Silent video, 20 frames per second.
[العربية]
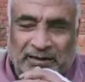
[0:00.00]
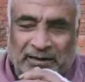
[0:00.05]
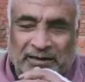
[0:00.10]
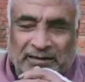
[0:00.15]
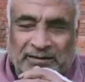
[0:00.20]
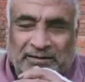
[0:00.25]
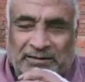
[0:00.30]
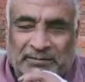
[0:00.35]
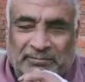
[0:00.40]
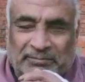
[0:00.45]

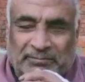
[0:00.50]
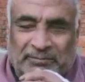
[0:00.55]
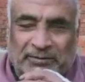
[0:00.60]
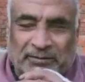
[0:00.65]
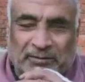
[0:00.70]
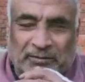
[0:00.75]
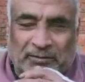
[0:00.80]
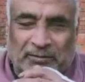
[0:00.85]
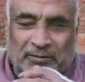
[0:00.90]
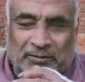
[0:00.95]

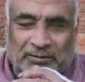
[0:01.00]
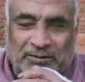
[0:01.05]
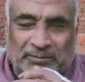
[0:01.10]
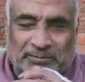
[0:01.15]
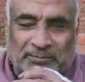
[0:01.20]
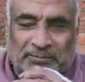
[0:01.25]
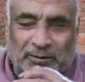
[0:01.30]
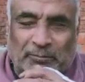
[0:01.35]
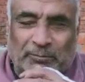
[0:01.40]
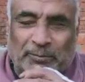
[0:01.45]
سبت
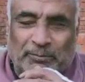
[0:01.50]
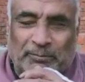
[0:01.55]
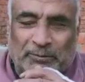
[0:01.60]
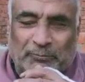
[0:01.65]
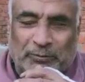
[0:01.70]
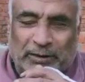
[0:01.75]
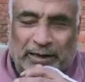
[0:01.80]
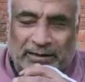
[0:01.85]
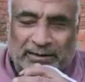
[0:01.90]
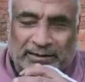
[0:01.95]
سبت لهم البيت
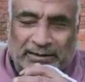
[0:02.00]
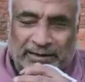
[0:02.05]
وقعدت